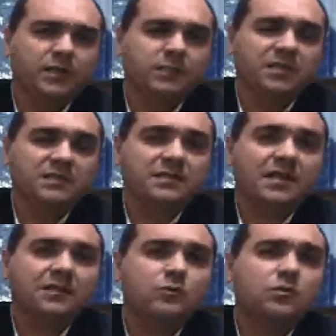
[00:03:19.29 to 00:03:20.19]

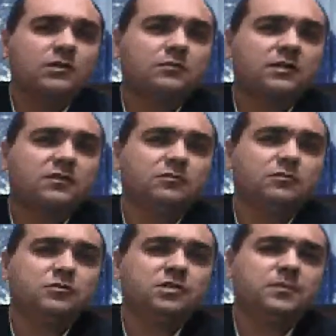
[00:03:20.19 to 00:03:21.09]
mestrado quanto a nível
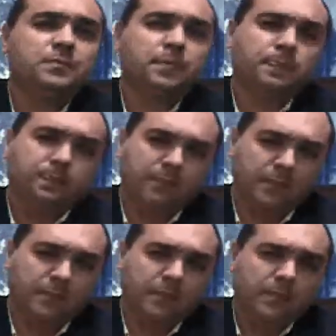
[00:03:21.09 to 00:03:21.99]
de
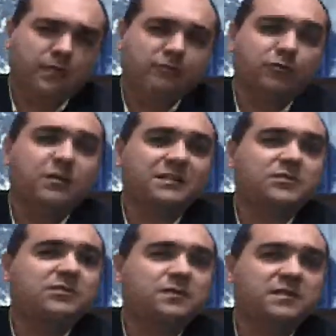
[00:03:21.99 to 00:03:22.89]
formação
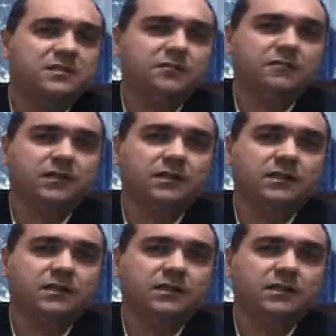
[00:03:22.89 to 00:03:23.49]
específica.